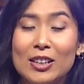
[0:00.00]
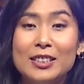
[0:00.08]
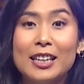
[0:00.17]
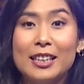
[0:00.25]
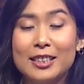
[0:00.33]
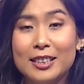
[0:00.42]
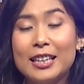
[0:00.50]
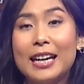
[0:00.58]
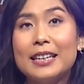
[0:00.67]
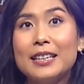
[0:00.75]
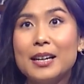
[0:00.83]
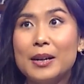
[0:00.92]
là nhờ những
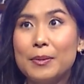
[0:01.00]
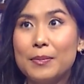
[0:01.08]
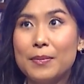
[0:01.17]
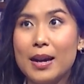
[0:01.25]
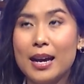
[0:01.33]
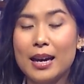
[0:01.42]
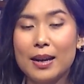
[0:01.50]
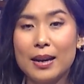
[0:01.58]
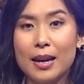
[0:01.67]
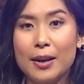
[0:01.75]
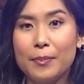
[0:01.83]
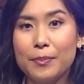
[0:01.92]
cái mà
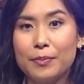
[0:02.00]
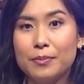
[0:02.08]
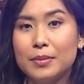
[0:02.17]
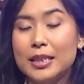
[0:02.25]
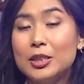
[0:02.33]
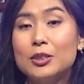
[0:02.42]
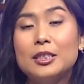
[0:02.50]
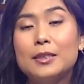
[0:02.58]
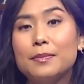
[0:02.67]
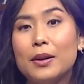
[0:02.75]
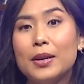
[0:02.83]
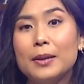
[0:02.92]
cái chương
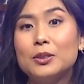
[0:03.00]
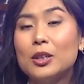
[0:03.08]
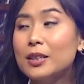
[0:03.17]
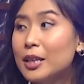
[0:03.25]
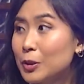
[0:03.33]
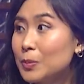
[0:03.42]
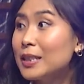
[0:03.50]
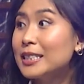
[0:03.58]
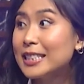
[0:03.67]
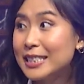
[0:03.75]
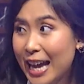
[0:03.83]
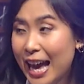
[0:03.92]
trình bảo hiểm trọn đời cũng sẽ
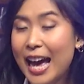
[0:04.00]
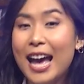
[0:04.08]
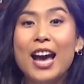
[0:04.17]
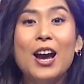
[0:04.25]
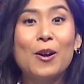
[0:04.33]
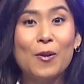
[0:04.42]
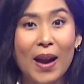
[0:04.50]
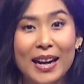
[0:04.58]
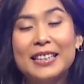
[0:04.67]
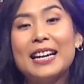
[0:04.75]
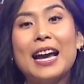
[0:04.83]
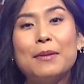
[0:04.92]
chi trả.
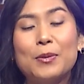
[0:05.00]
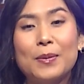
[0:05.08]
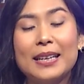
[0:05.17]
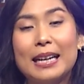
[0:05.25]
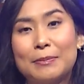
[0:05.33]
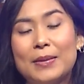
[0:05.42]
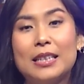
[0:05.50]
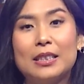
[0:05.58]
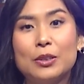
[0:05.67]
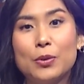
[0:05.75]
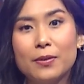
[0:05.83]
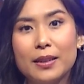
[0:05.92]
Ngoài ra một cái đặc biệt
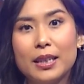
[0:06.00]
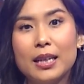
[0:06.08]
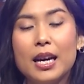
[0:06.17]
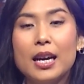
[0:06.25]
nữa quý vị,